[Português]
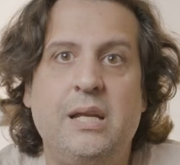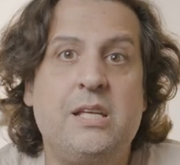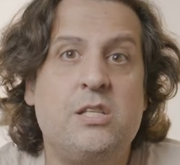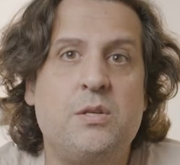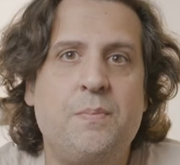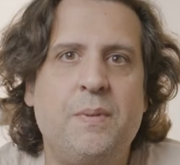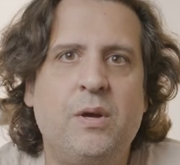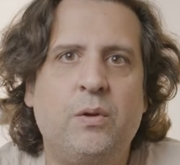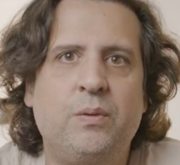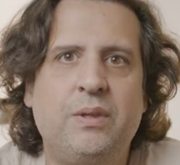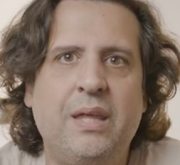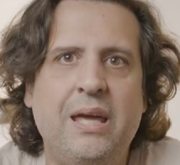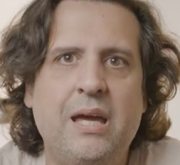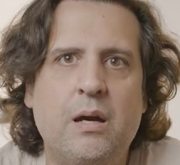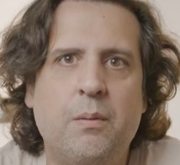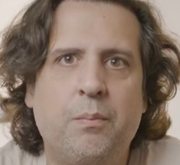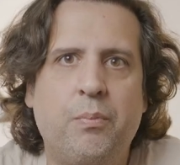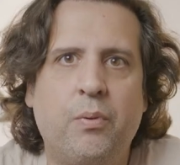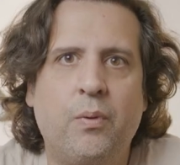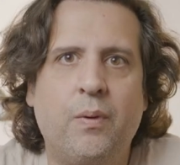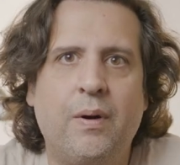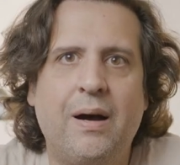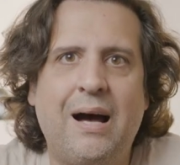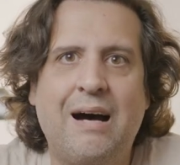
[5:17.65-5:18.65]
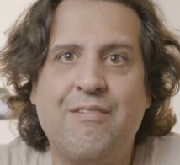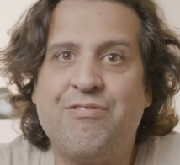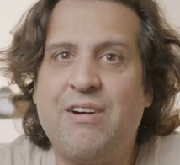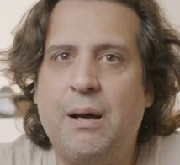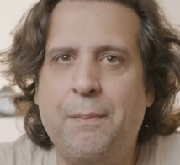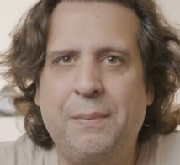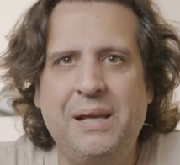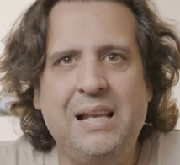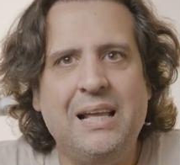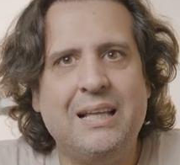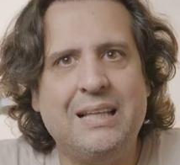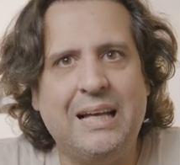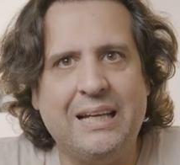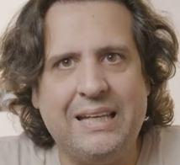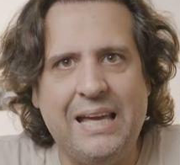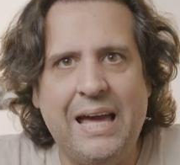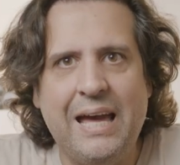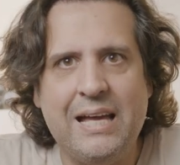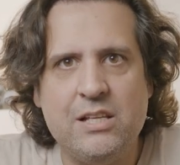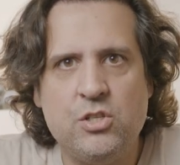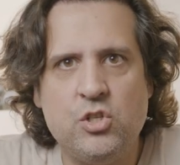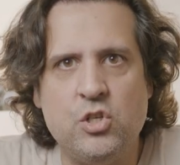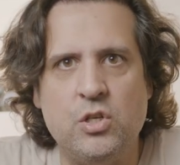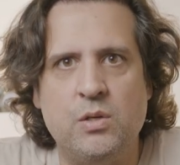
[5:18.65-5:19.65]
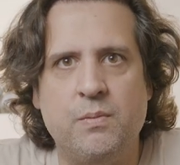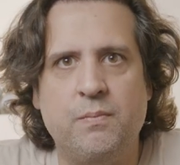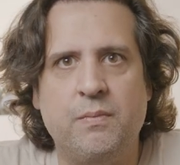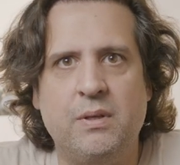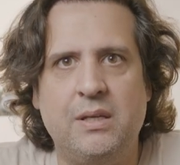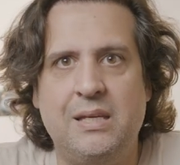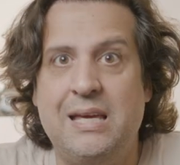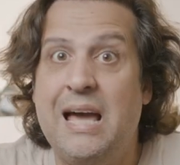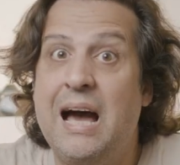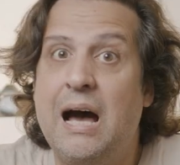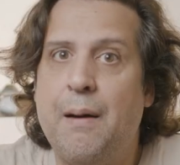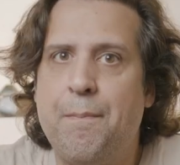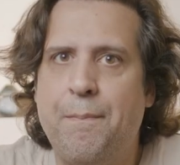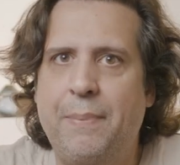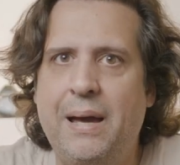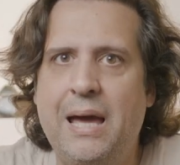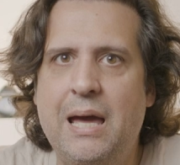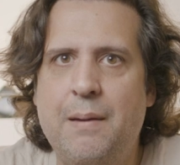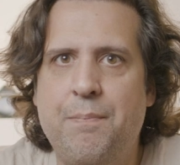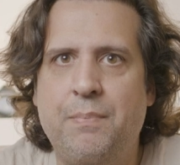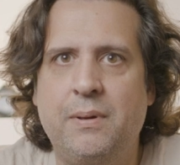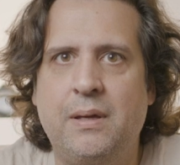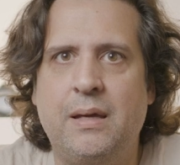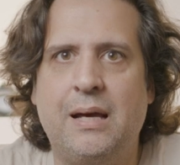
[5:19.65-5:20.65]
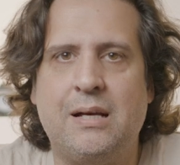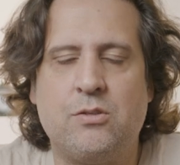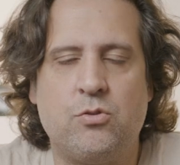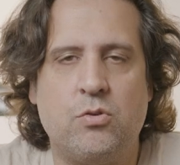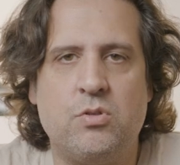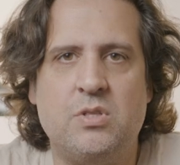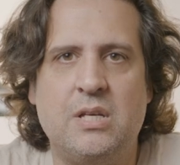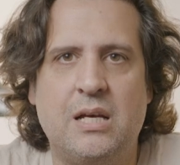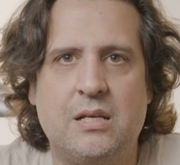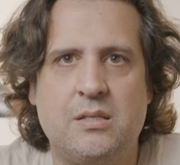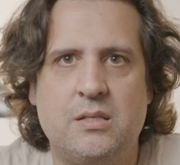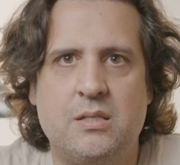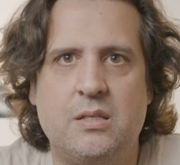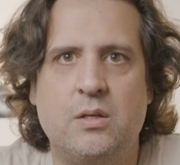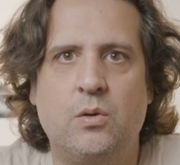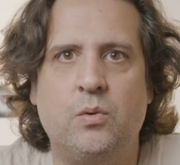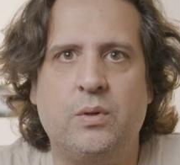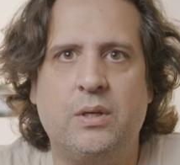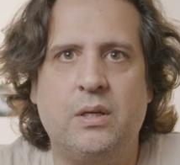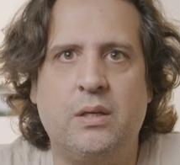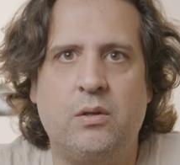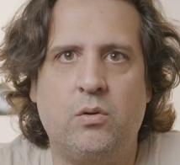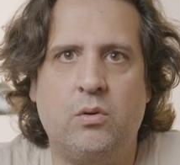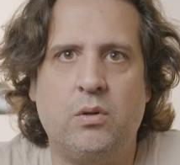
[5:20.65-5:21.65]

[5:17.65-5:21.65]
Nesse meio tempo, a família da Get e a APEP, a associação